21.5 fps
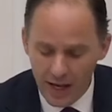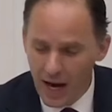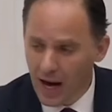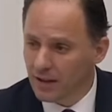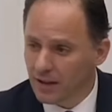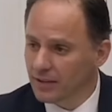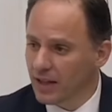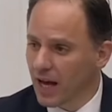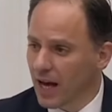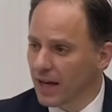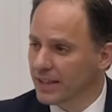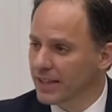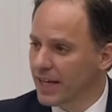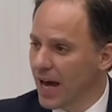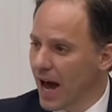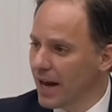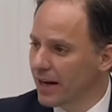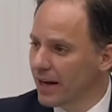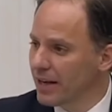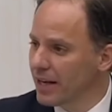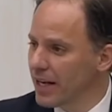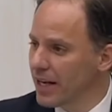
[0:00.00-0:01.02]
Bir yandan
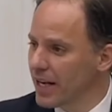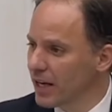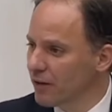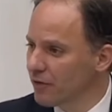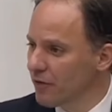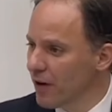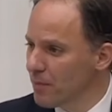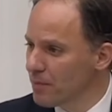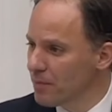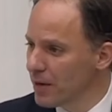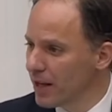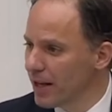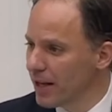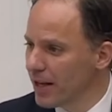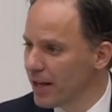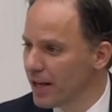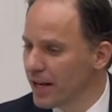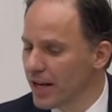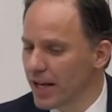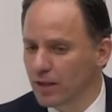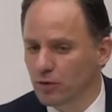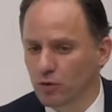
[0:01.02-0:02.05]
yerlilik ve
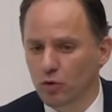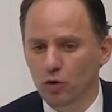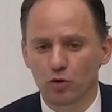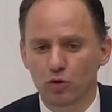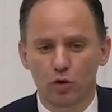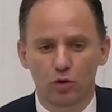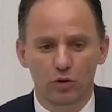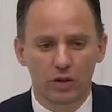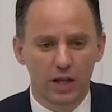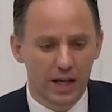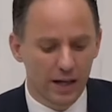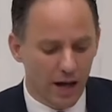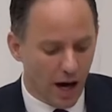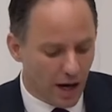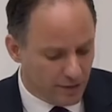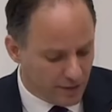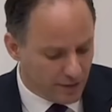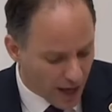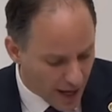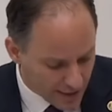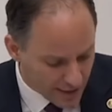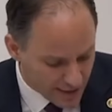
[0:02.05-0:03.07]
millilik nutukları
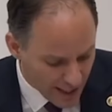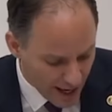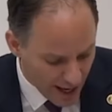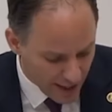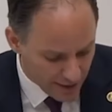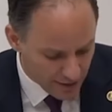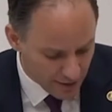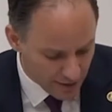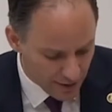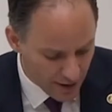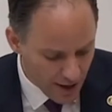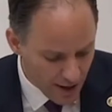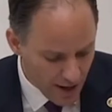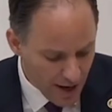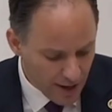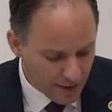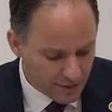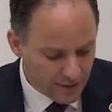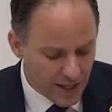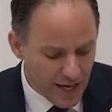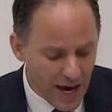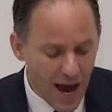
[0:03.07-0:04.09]
atarken
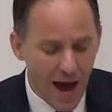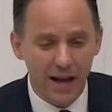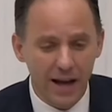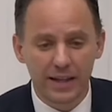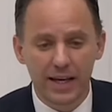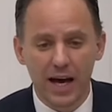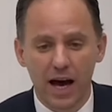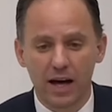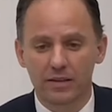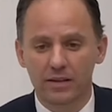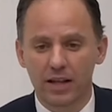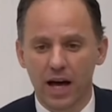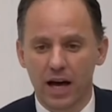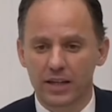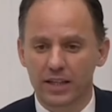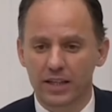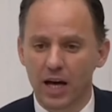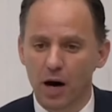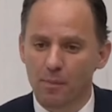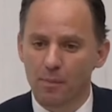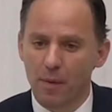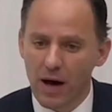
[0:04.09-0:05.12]
diğer yandan
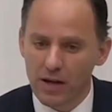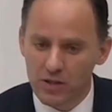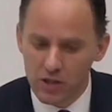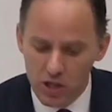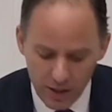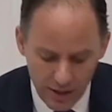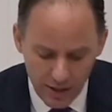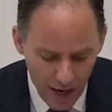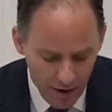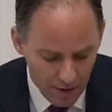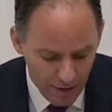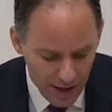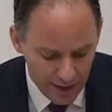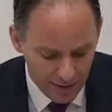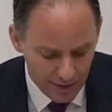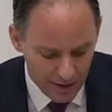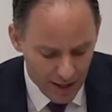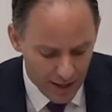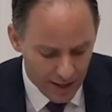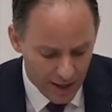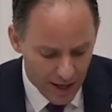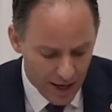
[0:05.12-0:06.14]
yabancı
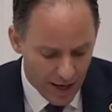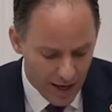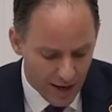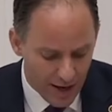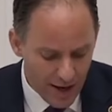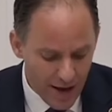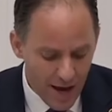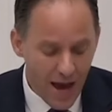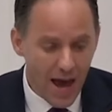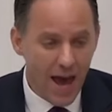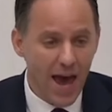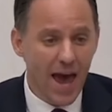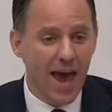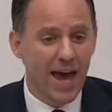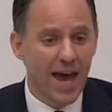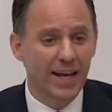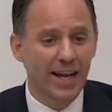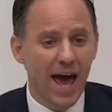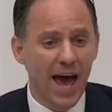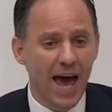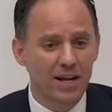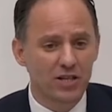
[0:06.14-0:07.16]
devletlere
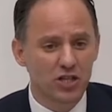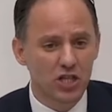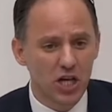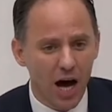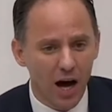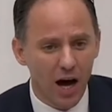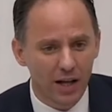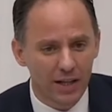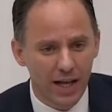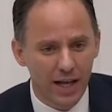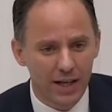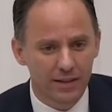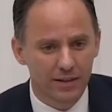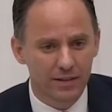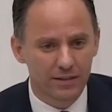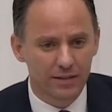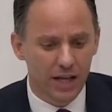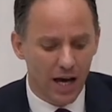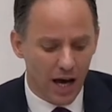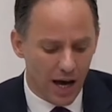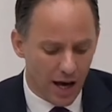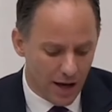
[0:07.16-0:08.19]
enerji
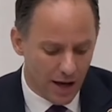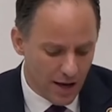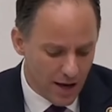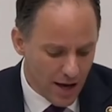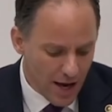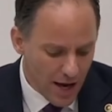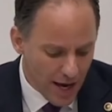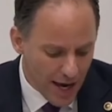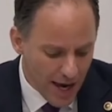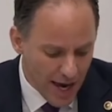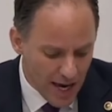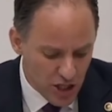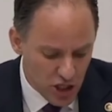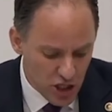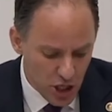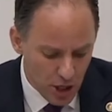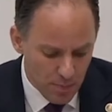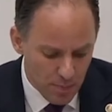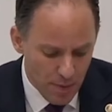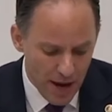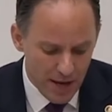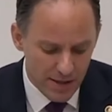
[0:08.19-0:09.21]
alanında
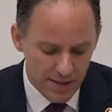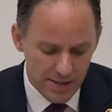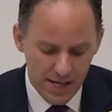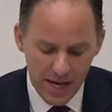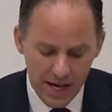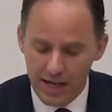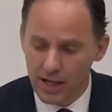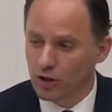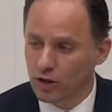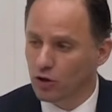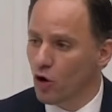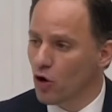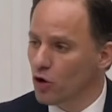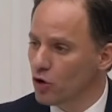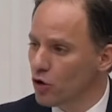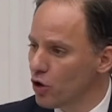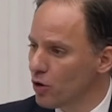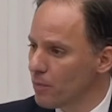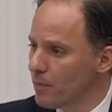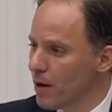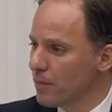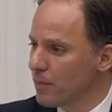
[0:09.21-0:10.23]
eşi benzeri
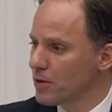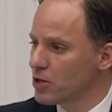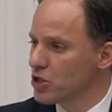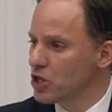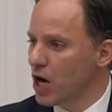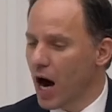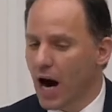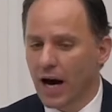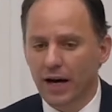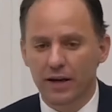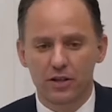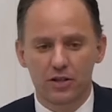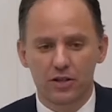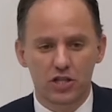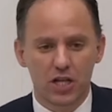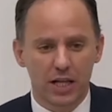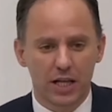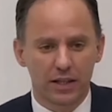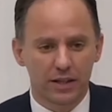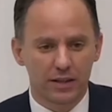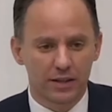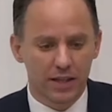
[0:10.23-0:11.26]
görülmemiş
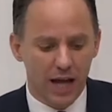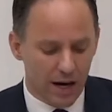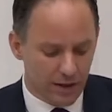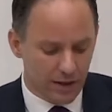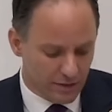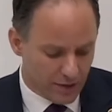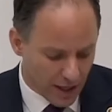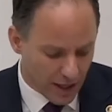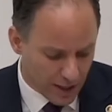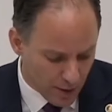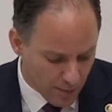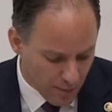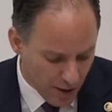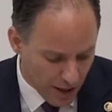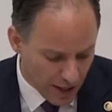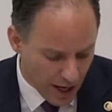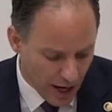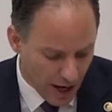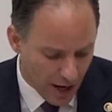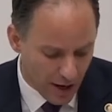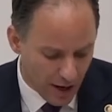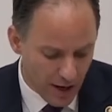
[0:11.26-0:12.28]
ayrıcalıklar
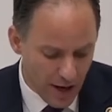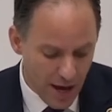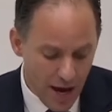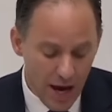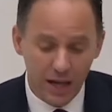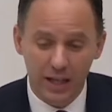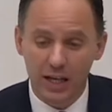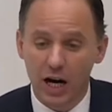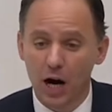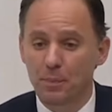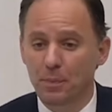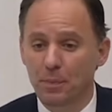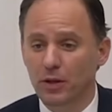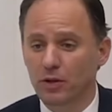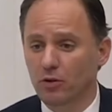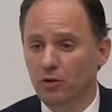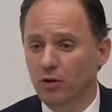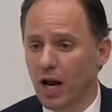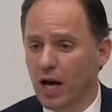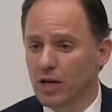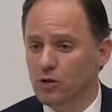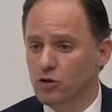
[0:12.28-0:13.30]
tanımaya,
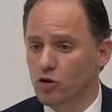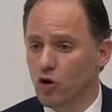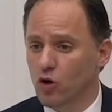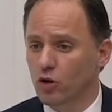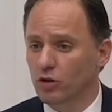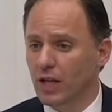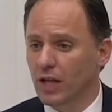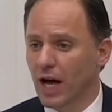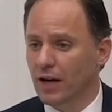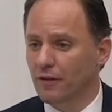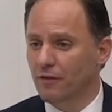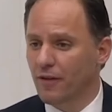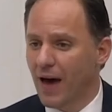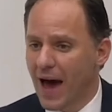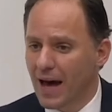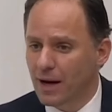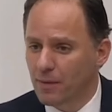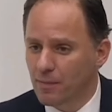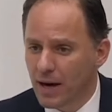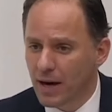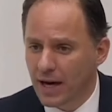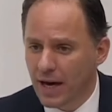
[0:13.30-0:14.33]
kapitülasyonlar
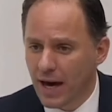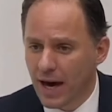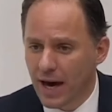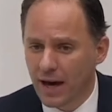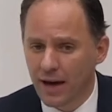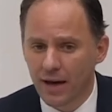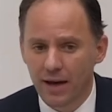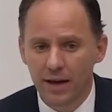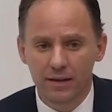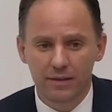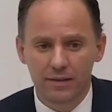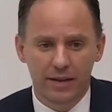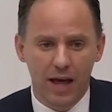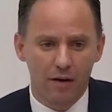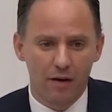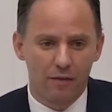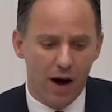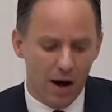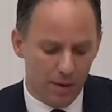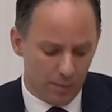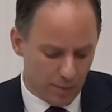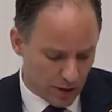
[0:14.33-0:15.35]
vermeye
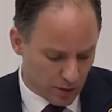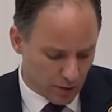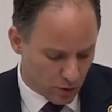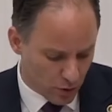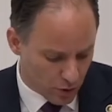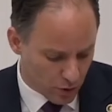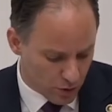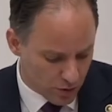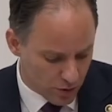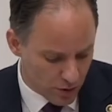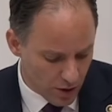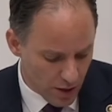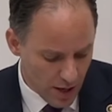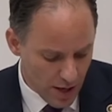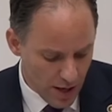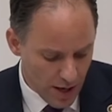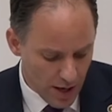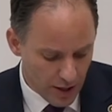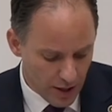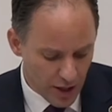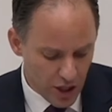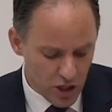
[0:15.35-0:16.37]
devam ediyor.
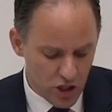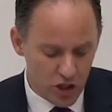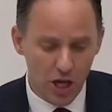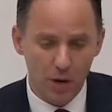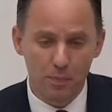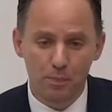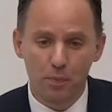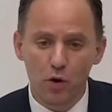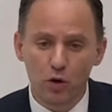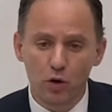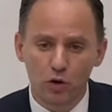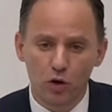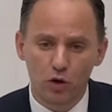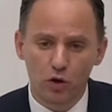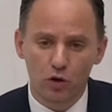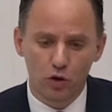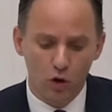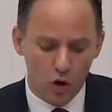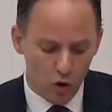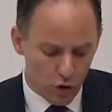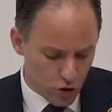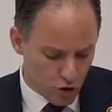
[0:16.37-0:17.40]
İşte
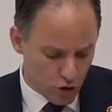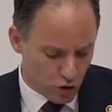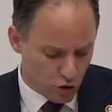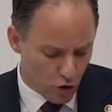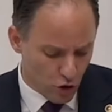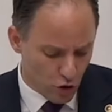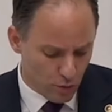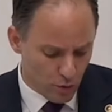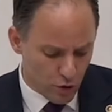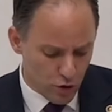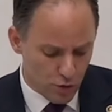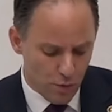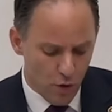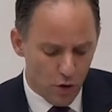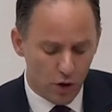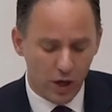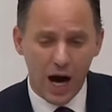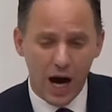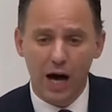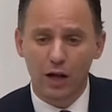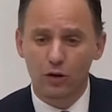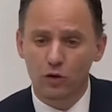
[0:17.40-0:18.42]
bugün görüştüğümüz bu
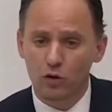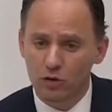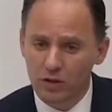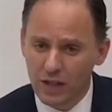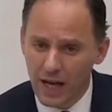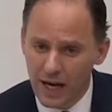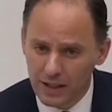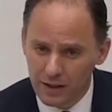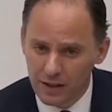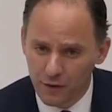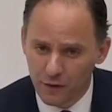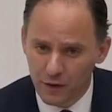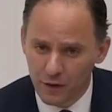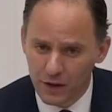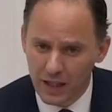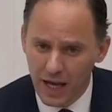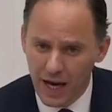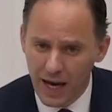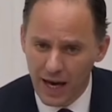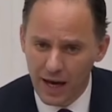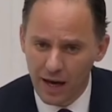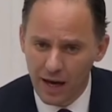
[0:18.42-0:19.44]
kanun teklifi
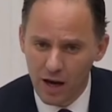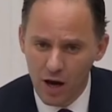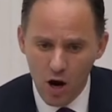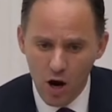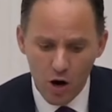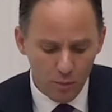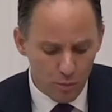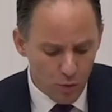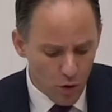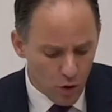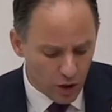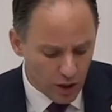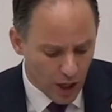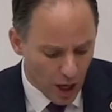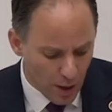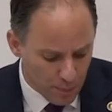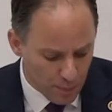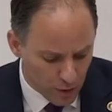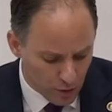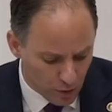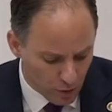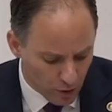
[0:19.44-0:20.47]
de bu
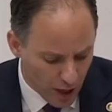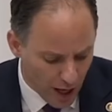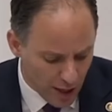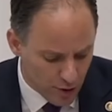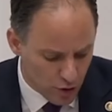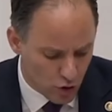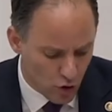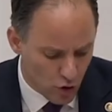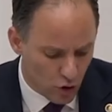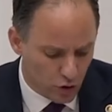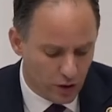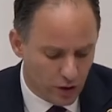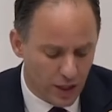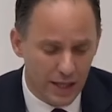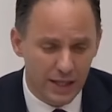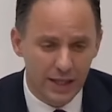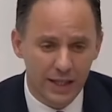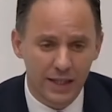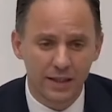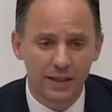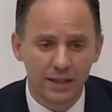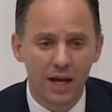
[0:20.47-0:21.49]

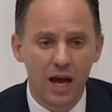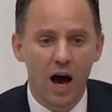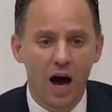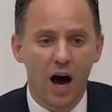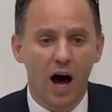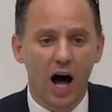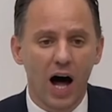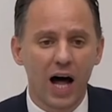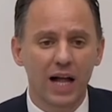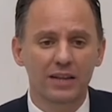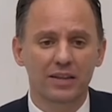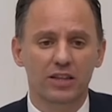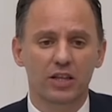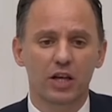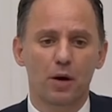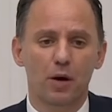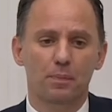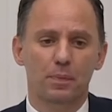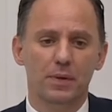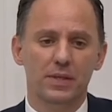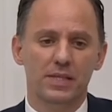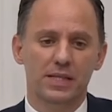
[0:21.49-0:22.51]
kapitülasyonların
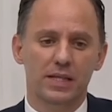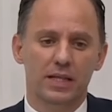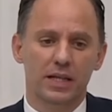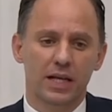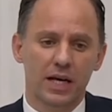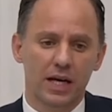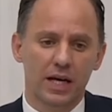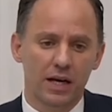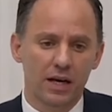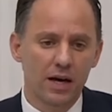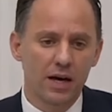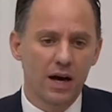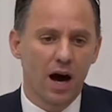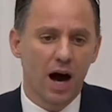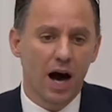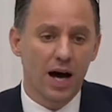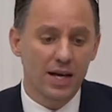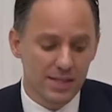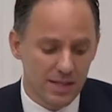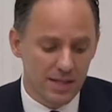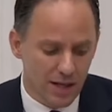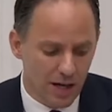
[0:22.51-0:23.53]
altyapısını
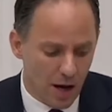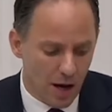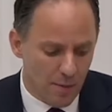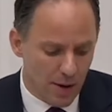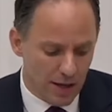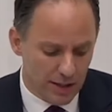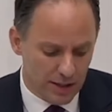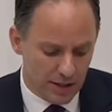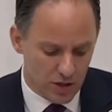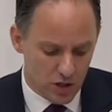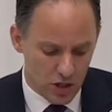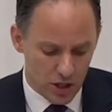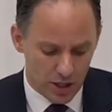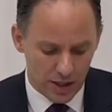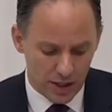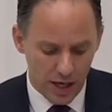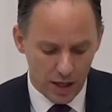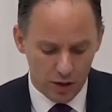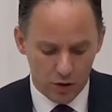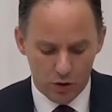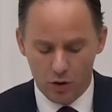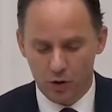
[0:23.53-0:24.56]
hazırlamak için
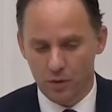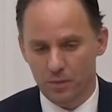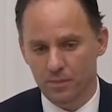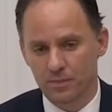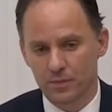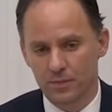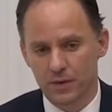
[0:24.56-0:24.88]
geliyor.